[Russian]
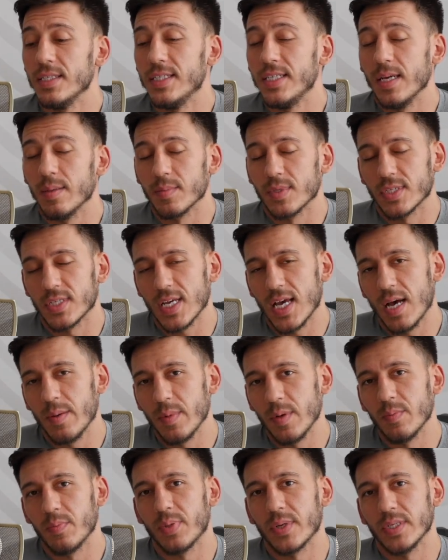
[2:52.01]
Тем
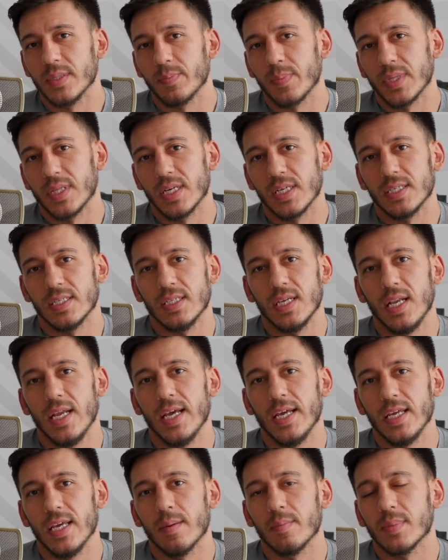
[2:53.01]
самым
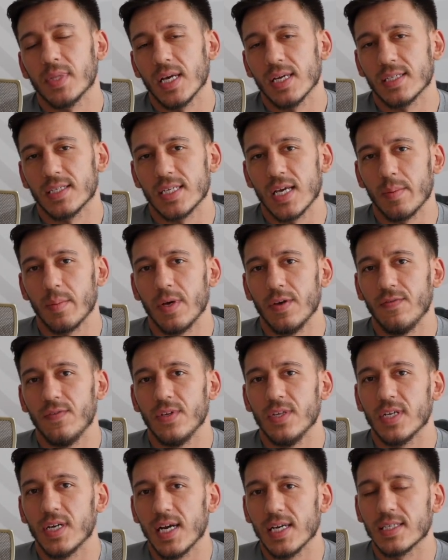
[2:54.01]
подразделением та самая
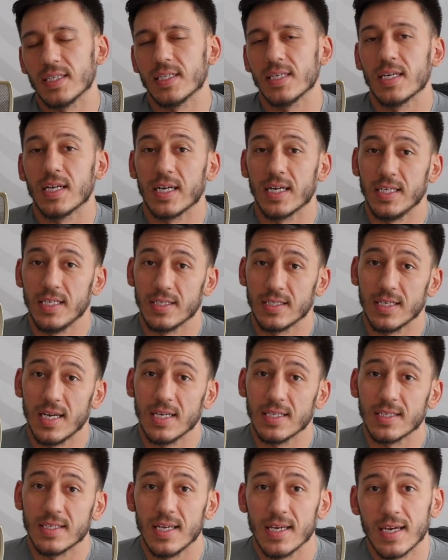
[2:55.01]
федерация
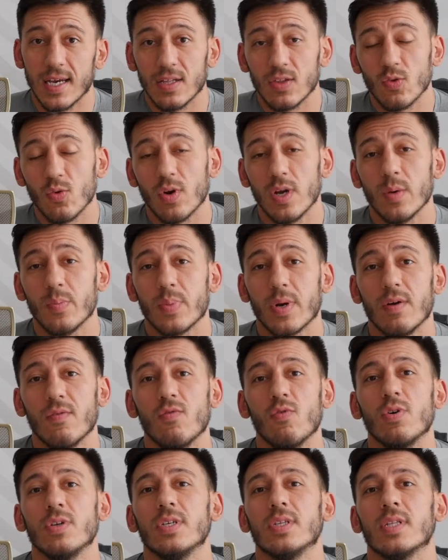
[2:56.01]
организация, которая
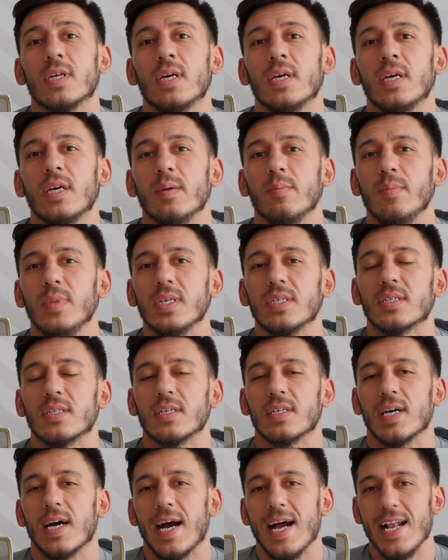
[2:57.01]
проводит
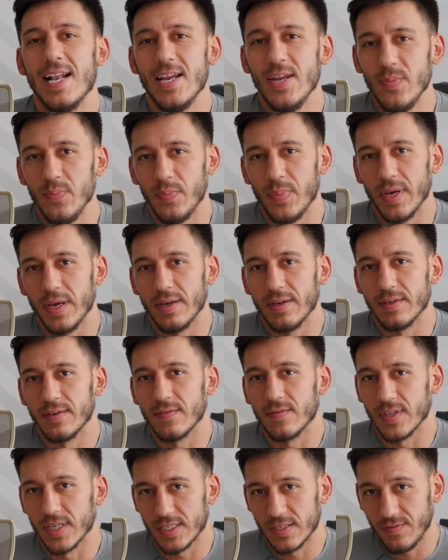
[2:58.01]
Мистер Олимпия
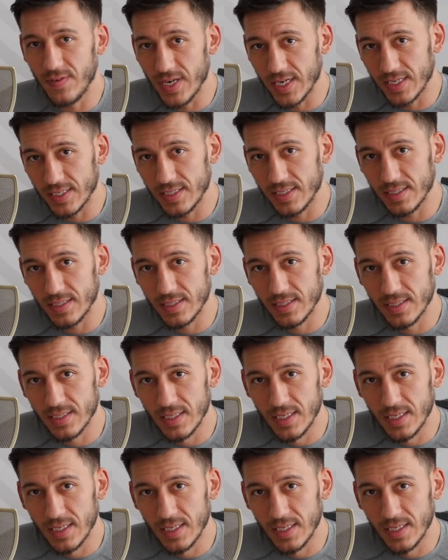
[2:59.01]
в Лас-Вегасе.